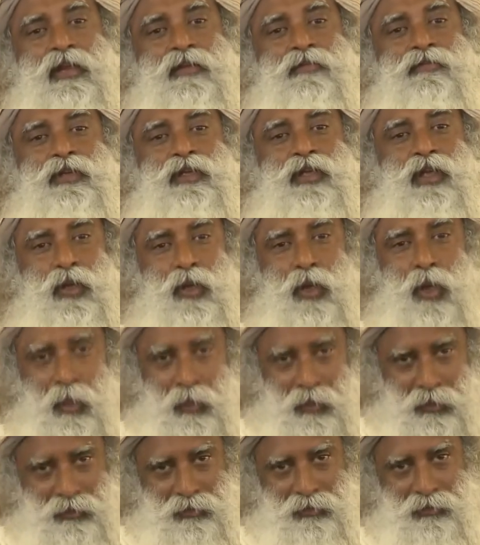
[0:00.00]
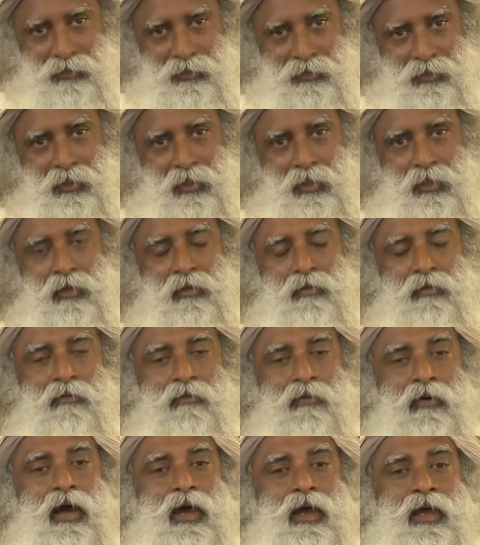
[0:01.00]
சரி இல்லைன்னாலும் சரி
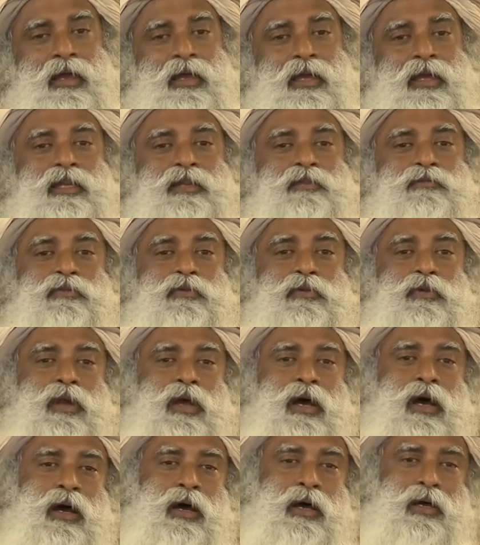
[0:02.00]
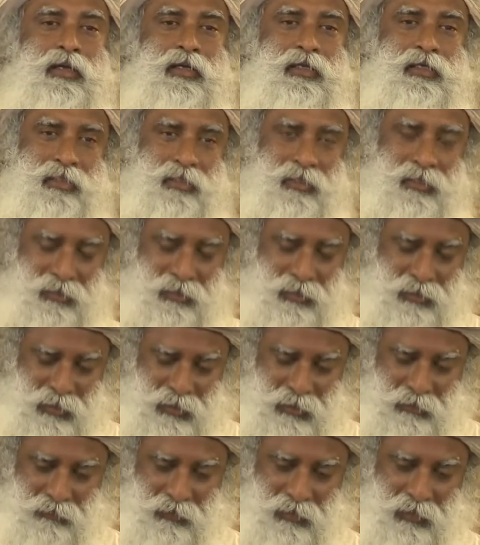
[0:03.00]
அதுதான் உண்மை எதனால எண்பத்தி
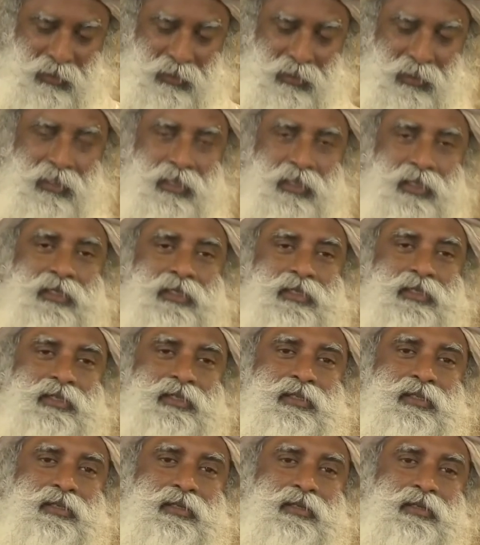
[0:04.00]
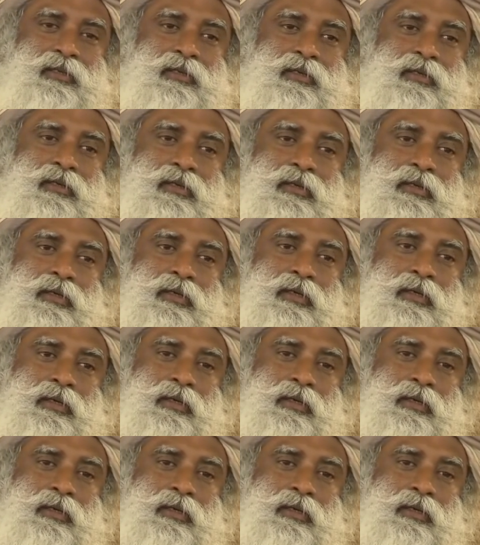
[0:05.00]
நான்கு முக்கியத்துவம் வாய்ந்ததுன்னு பார்த்தா